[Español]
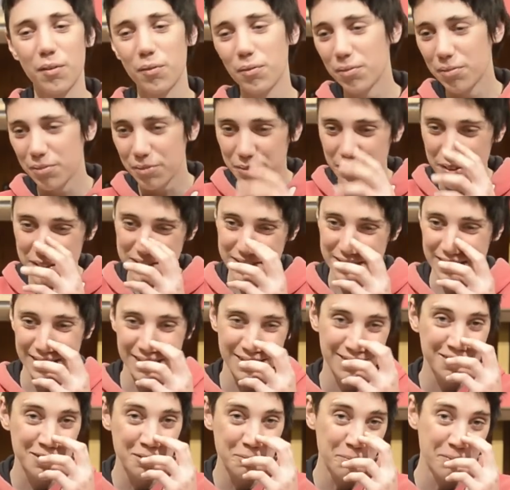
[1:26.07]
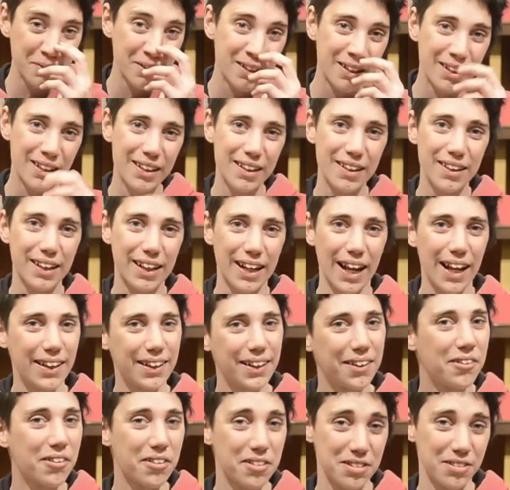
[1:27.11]
un festín súper
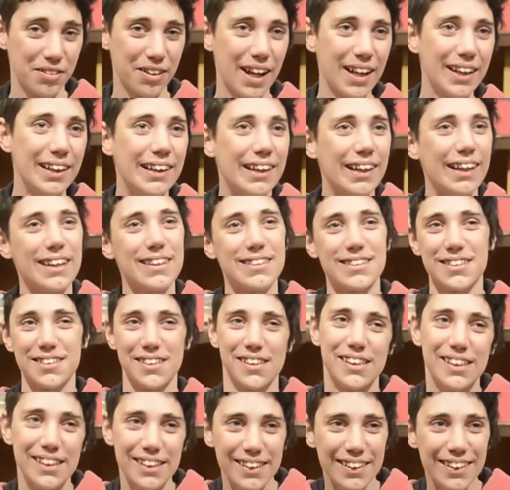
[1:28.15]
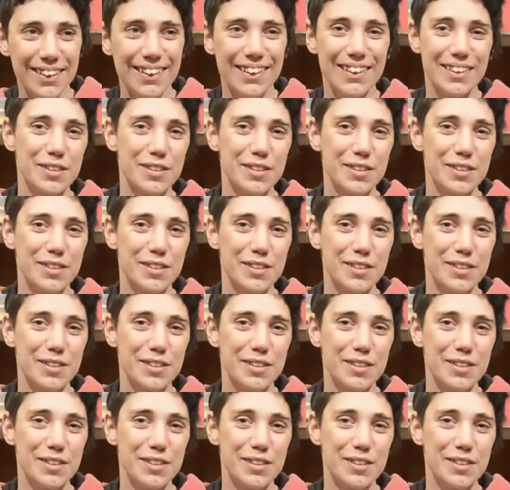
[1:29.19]
grande en un restaurante y estás ahí